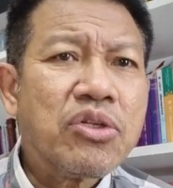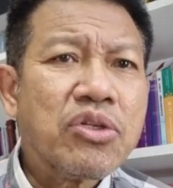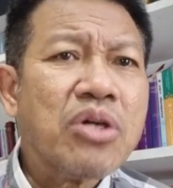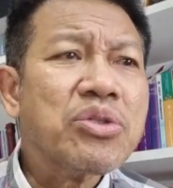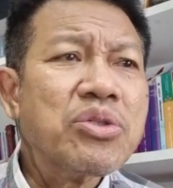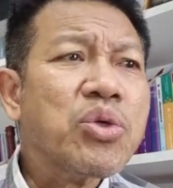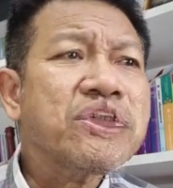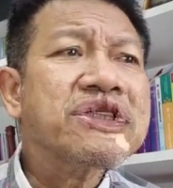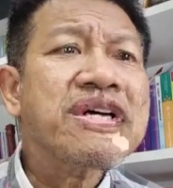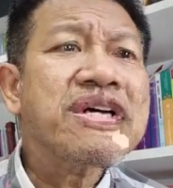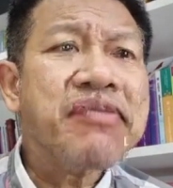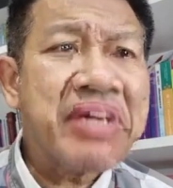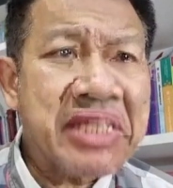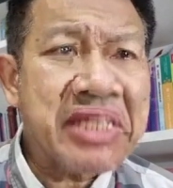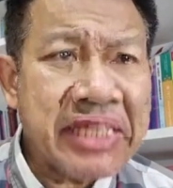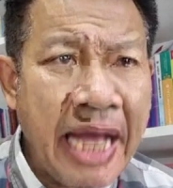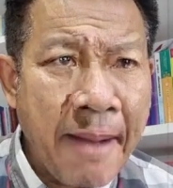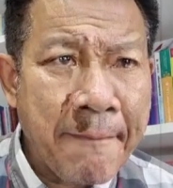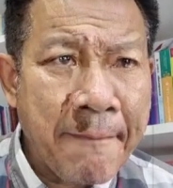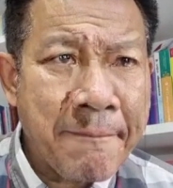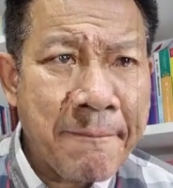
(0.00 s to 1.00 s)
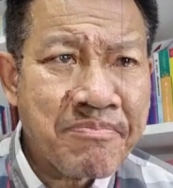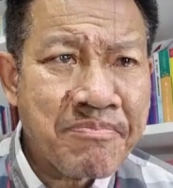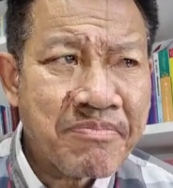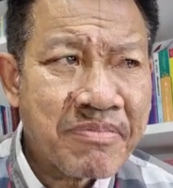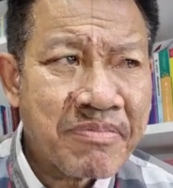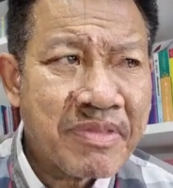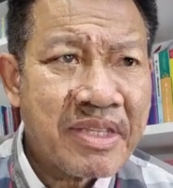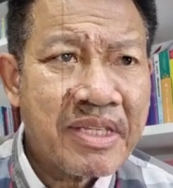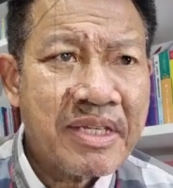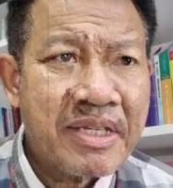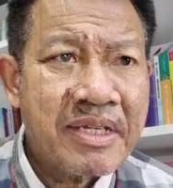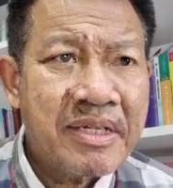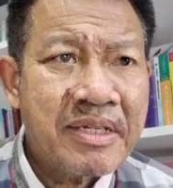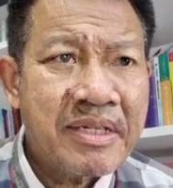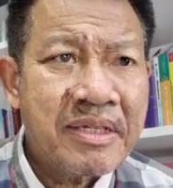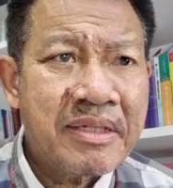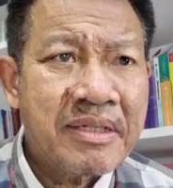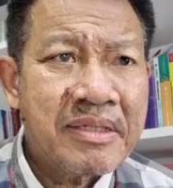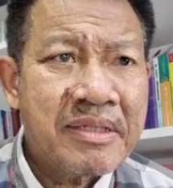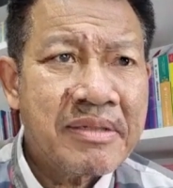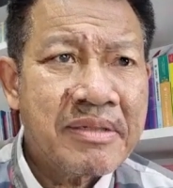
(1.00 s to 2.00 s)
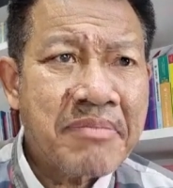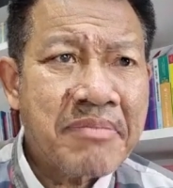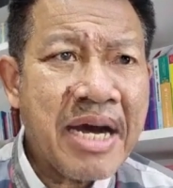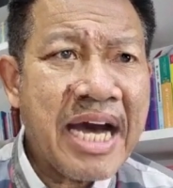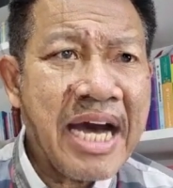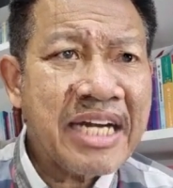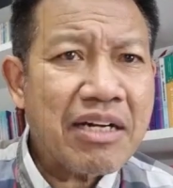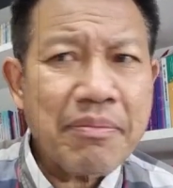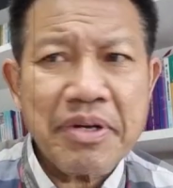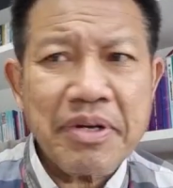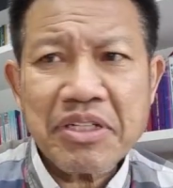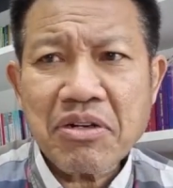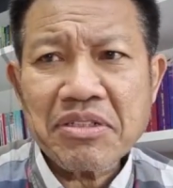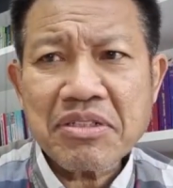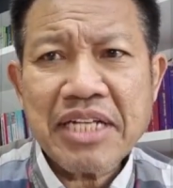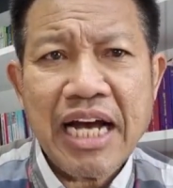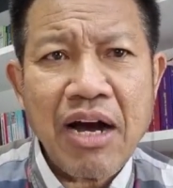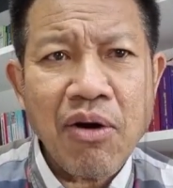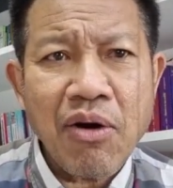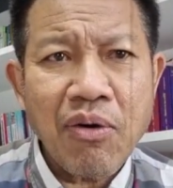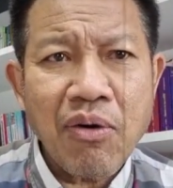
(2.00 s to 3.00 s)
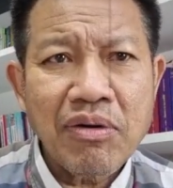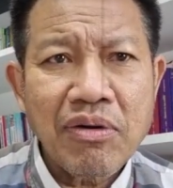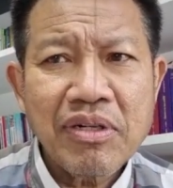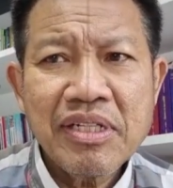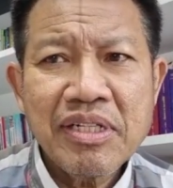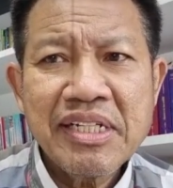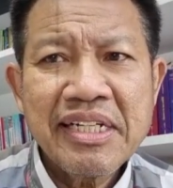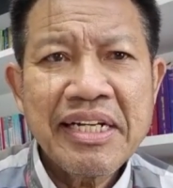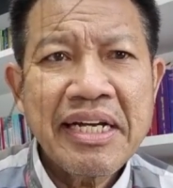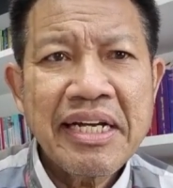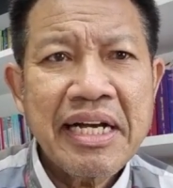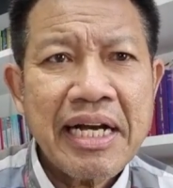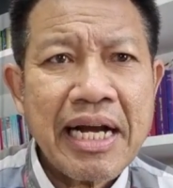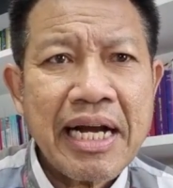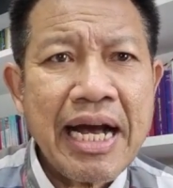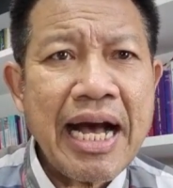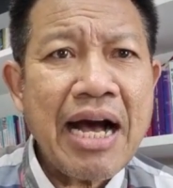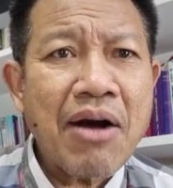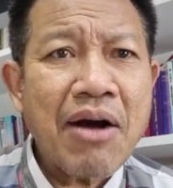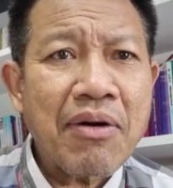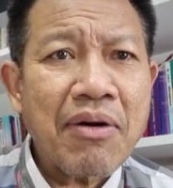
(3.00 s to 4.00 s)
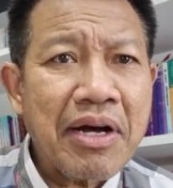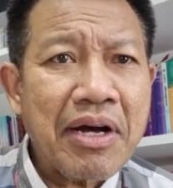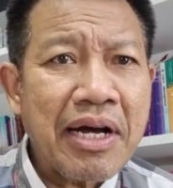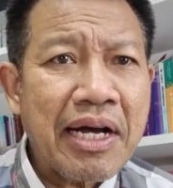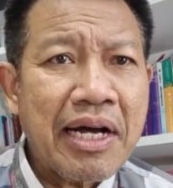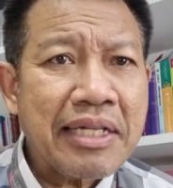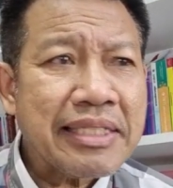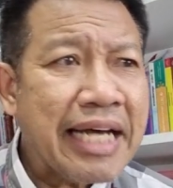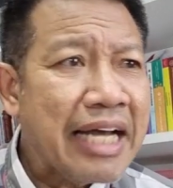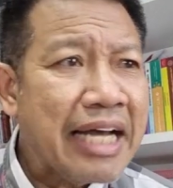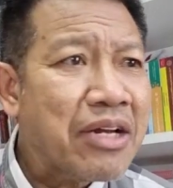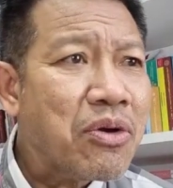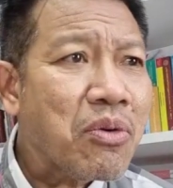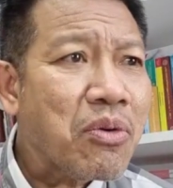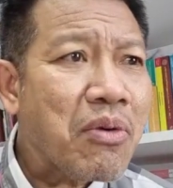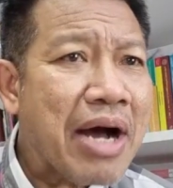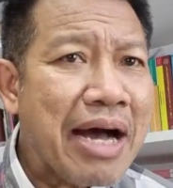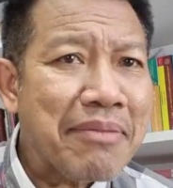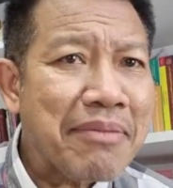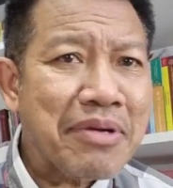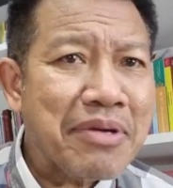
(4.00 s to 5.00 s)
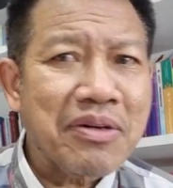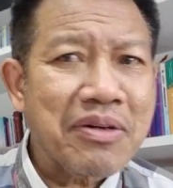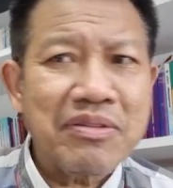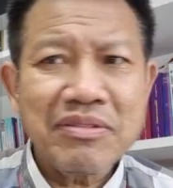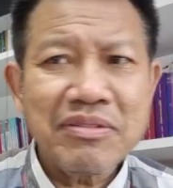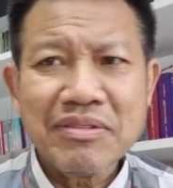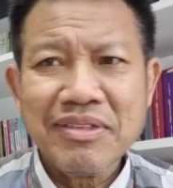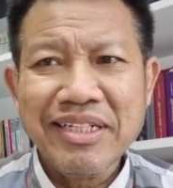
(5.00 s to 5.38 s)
ต้นทุนชีวิตต่ำบ้านก็ไม่ต้องเช่าข้าวก็ถ่ายลูกความเอา